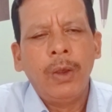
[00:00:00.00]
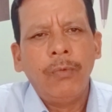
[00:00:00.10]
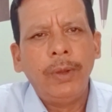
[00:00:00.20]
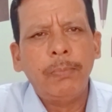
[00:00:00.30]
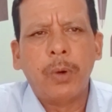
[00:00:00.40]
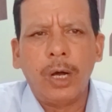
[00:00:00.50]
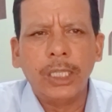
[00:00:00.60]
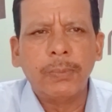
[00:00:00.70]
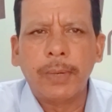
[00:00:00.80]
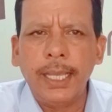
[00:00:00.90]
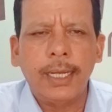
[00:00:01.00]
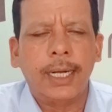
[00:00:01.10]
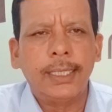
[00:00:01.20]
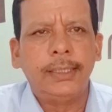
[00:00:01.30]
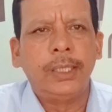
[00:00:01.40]
वे बहुत बड़े
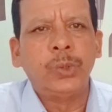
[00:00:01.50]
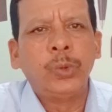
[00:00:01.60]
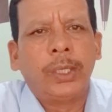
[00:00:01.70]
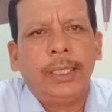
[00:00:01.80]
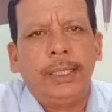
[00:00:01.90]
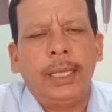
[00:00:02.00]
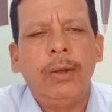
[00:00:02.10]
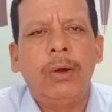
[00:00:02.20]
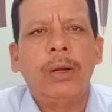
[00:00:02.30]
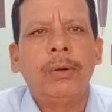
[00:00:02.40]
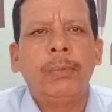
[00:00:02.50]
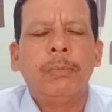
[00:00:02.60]
घाटे से जूझ रही हैं और